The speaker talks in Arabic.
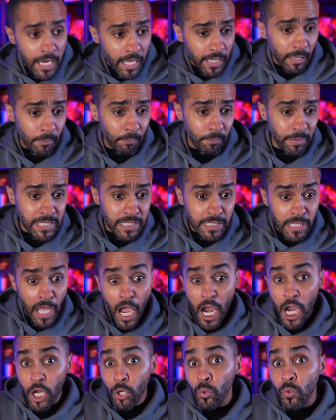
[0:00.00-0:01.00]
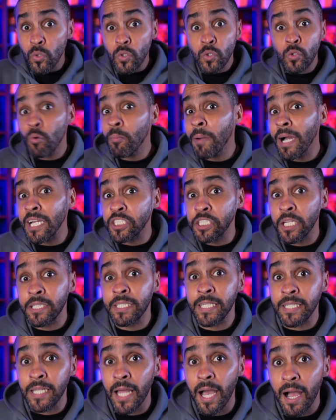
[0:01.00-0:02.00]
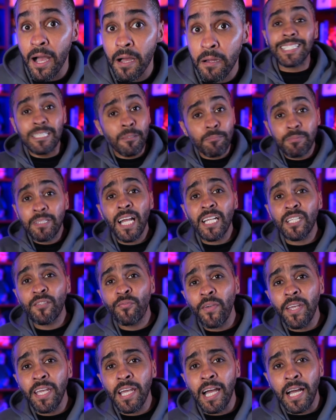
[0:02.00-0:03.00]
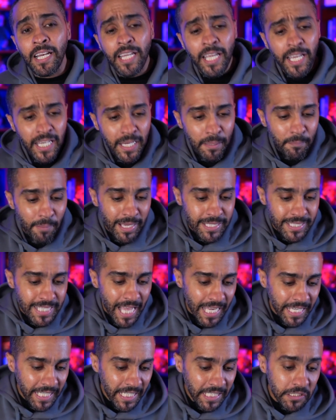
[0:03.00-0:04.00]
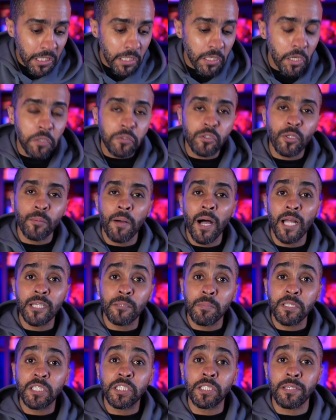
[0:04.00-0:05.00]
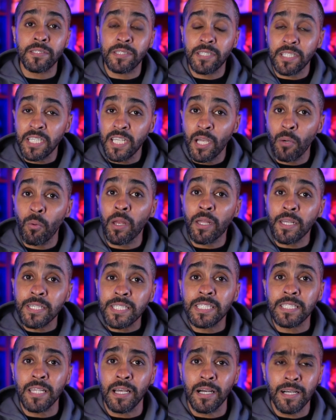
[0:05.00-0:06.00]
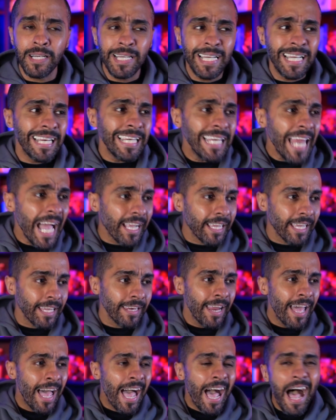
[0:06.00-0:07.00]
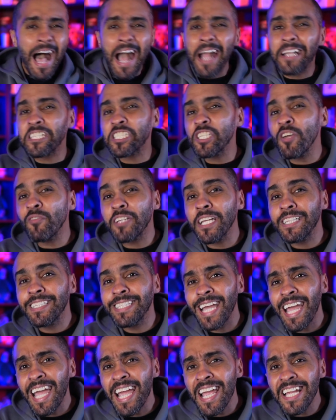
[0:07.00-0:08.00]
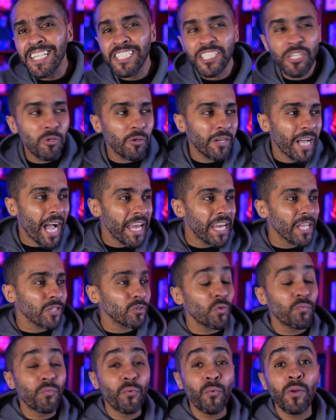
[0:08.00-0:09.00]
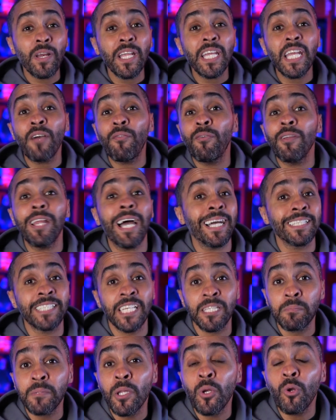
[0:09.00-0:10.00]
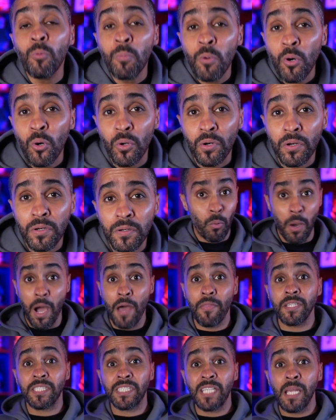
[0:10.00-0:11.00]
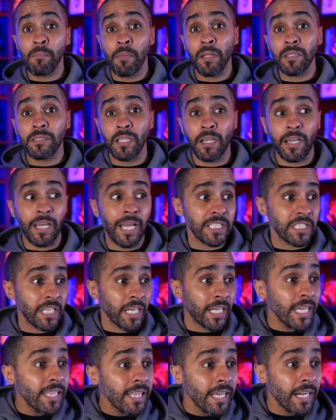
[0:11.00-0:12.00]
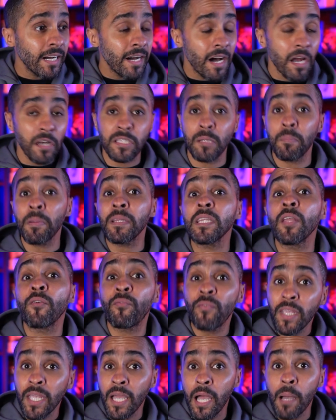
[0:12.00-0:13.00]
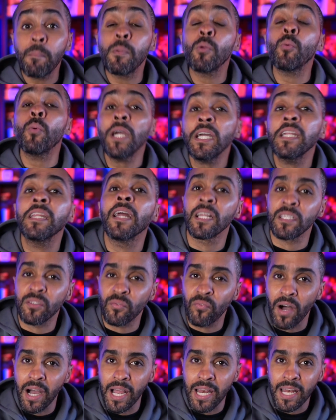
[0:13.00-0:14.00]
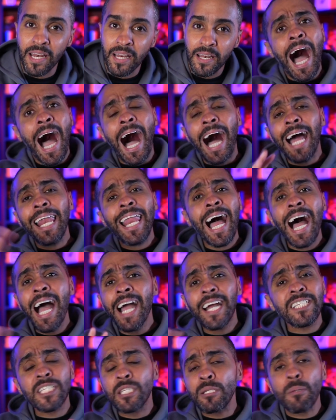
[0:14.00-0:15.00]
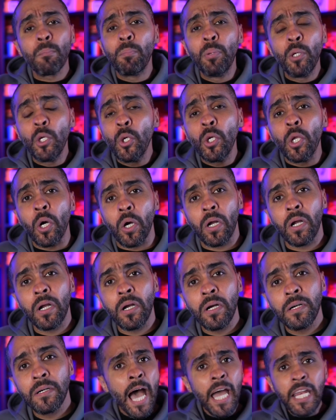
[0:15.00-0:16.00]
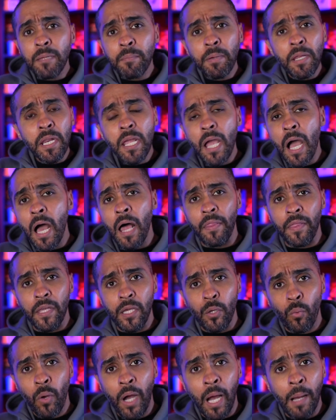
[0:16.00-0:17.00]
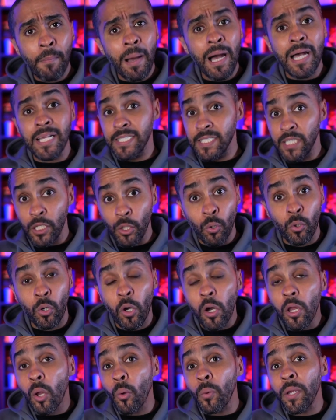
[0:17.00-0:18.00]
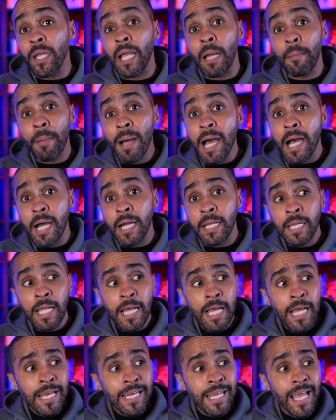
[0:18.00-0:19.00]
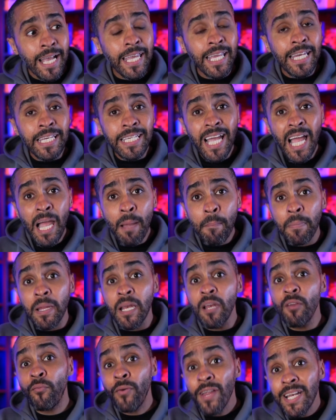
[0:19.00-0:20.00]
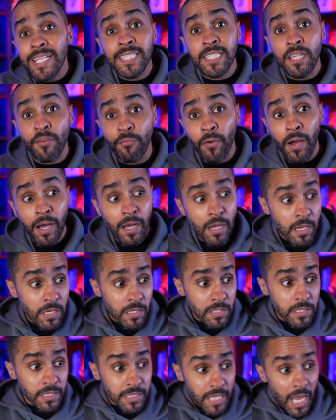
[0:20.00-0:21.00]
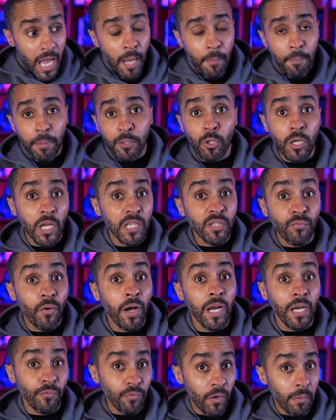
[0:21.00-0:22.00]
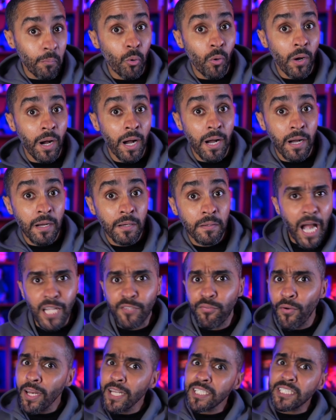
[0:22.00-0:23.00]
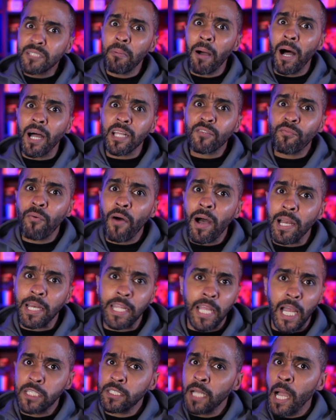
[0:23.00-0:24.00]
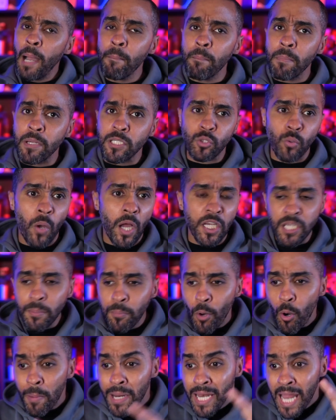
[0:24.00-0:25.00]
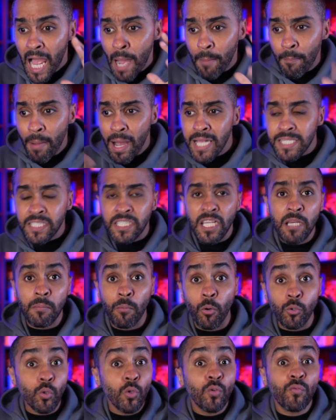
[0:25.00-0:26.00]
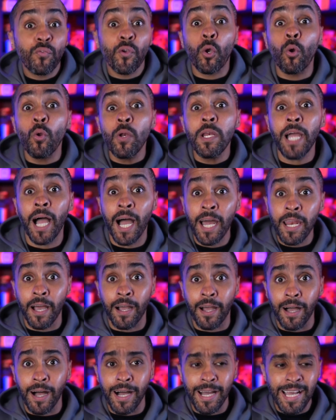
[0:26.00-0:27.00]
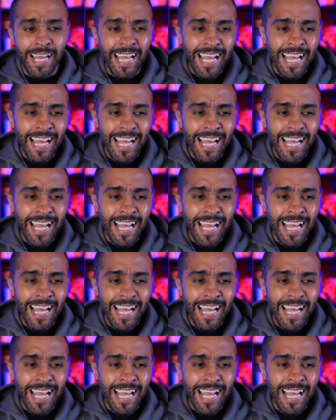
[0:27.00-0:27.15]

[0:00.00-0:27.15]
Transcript: لكن بستايل ورسومات جديدة استمتعت فيها لأني ما زال عندي الارتباط بالشخصية والقصة لكن اكتشفت قد ايش انه كانت طفوليه في العديد من الامور وهذا الشيء منطقي عشان كذا ارتبطنا فيها من واحنا اطفال على عكس بلو لوك انمي رياضي وحماسي وكروي كمان لكن يحمل فلسفه صعب ان الاطفال يفهموها اتفرجت مع اطفالي اتحمس وعجبهم الحماس اللي موجود في كل حلقه